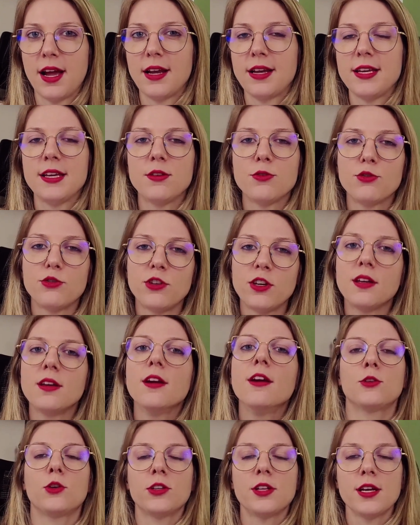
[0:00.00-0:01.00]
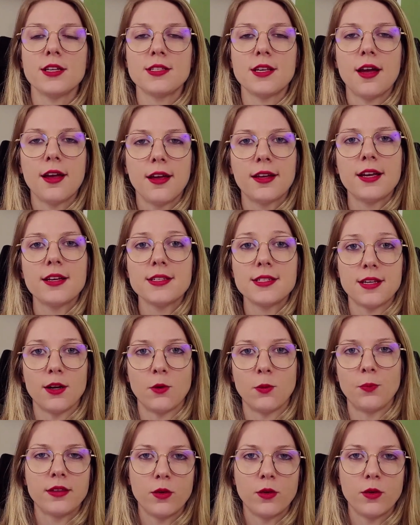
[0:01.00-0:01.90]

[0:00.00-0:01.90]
Ali, enfim, toda essa questão.